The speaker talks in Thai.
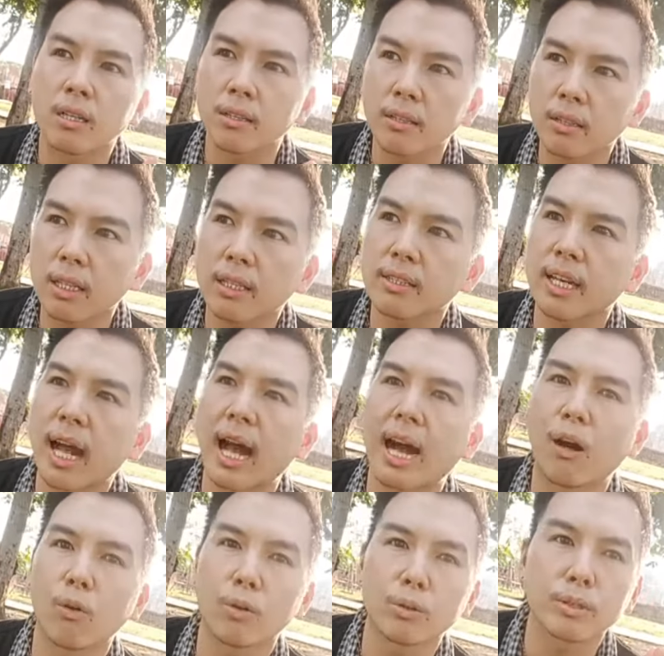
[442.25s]
เรื่องรา
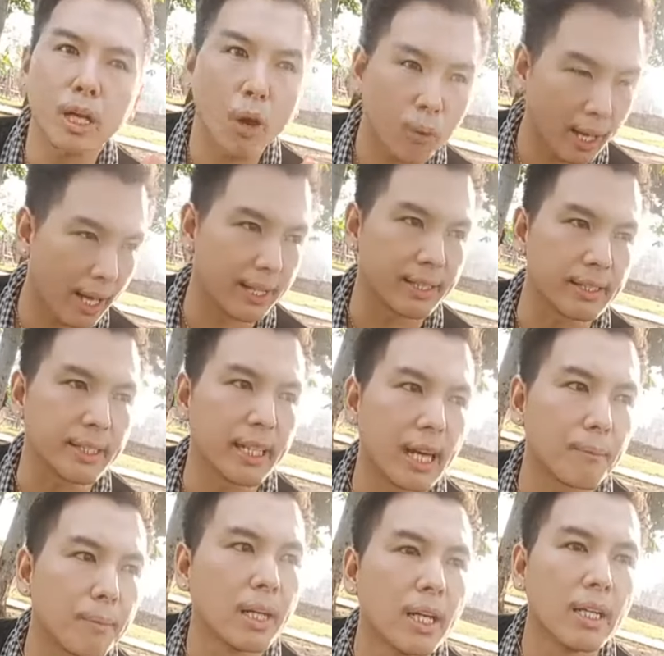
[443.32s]
วเท่าไหร่นะครับ